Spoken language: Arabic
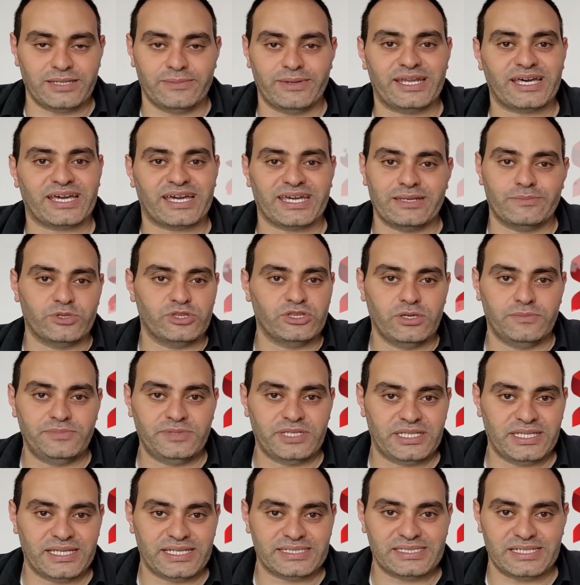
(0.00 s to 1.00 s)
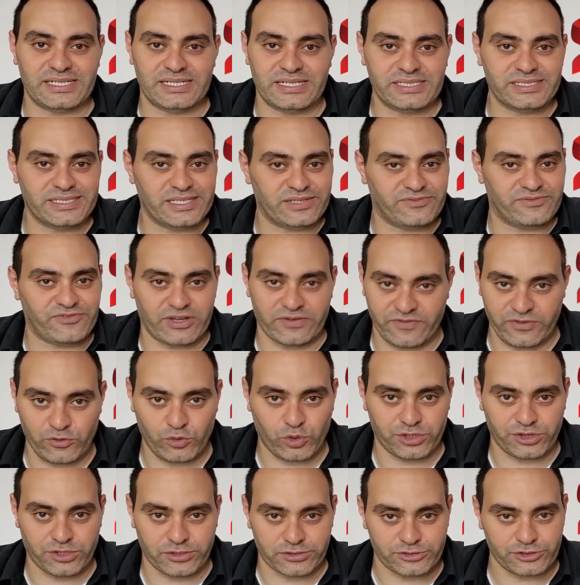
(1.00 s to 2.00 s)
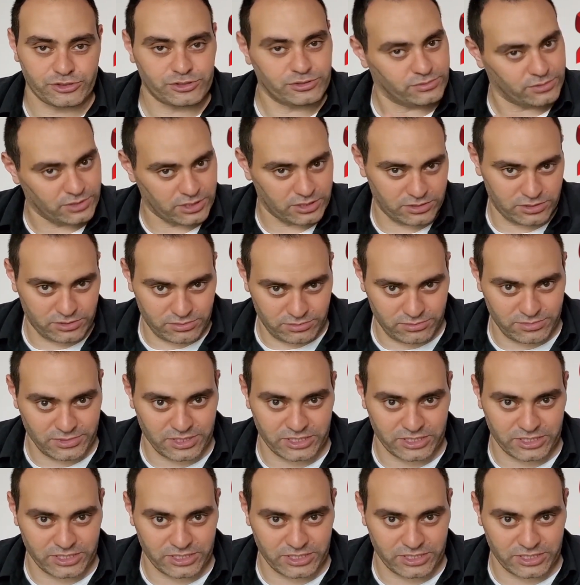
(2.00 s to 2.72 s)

بالك انا من ضمن الناس اللي نزلت في 2011 خلاص